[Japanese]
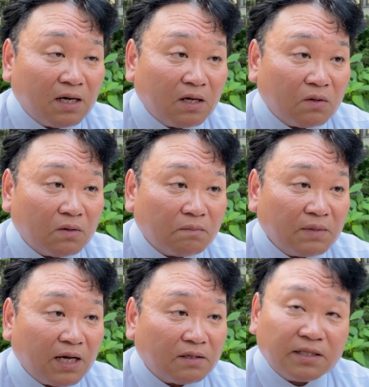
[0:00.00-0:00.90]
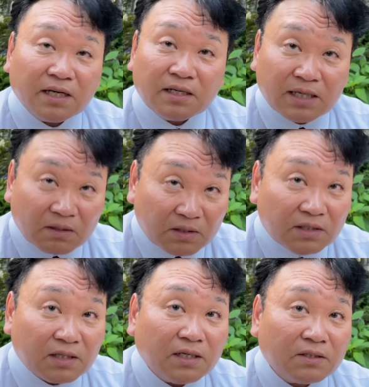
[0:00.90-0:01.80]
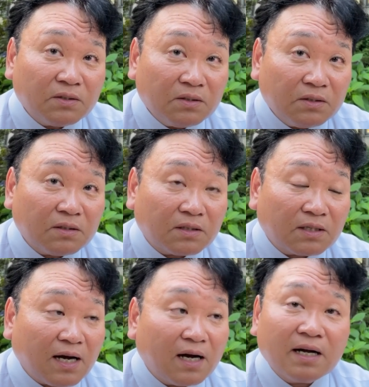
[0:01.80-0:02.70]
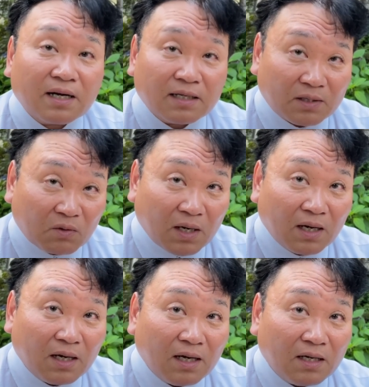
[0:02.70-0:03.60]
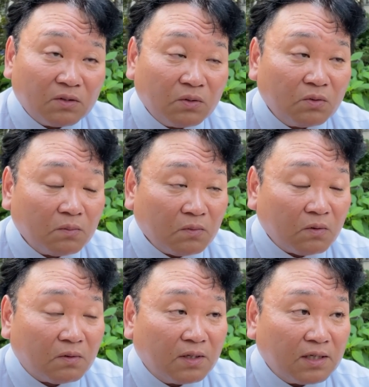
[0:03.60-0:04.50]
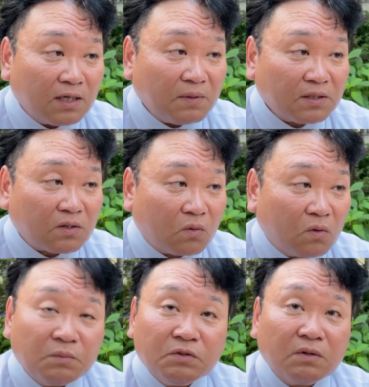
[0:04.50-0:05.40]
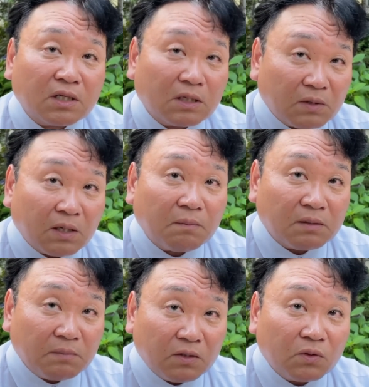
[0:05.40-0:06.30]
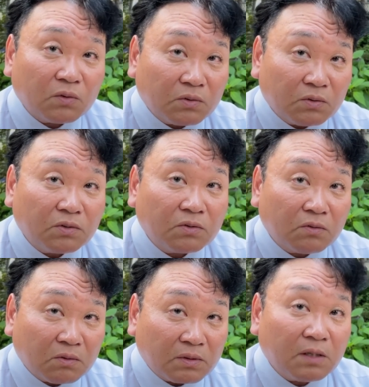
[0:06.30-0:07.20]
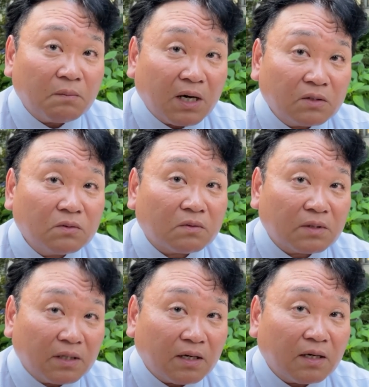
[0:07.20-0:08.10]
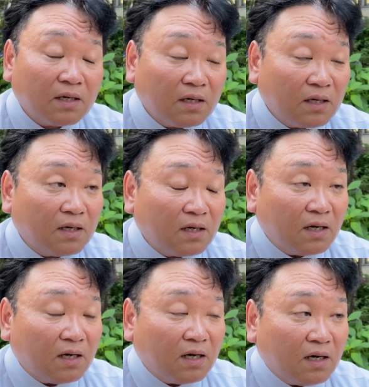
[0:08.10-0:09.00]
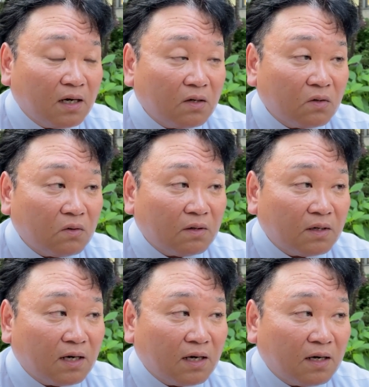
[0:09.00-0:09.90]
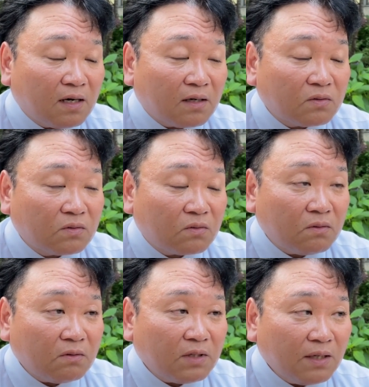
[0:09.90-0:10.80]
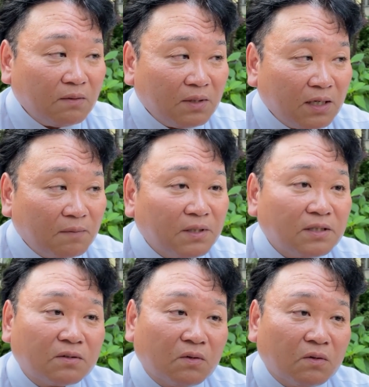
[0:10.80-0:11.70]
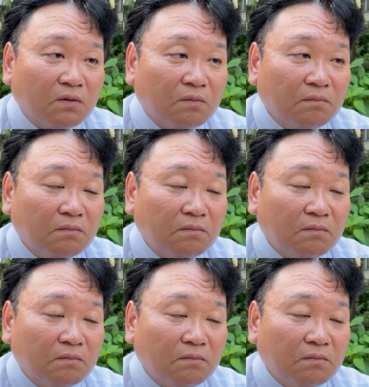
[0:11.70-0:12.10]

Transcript: あのいわる接客に対する考え方とかっていうのもやっぱりこう公務員の方もやっぱり勉強する必要性もあるのであのこら辺はやっぱりこ